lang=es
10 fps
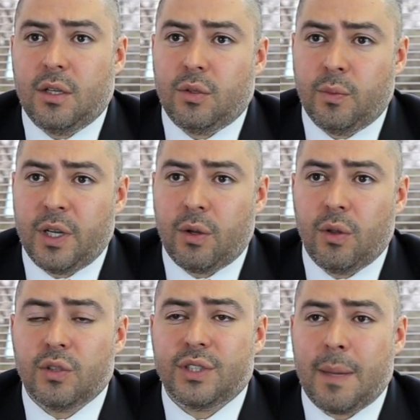Número
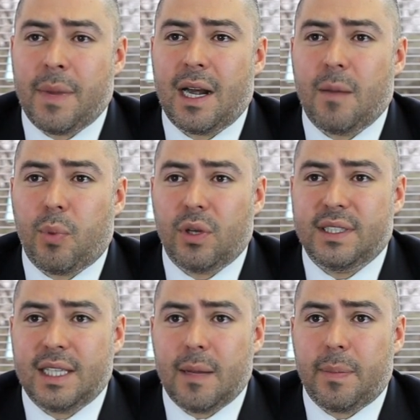dos, llamar a la
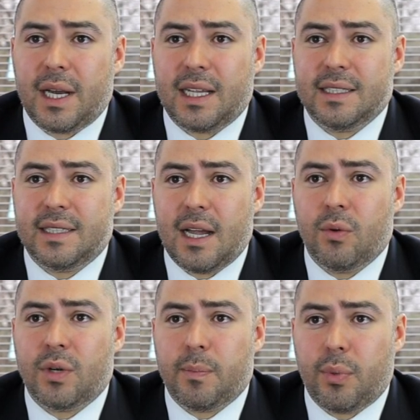policía para que se haga
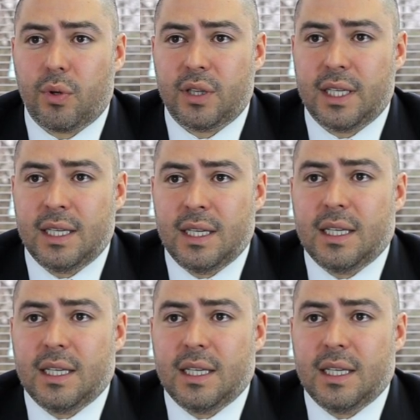un reporte,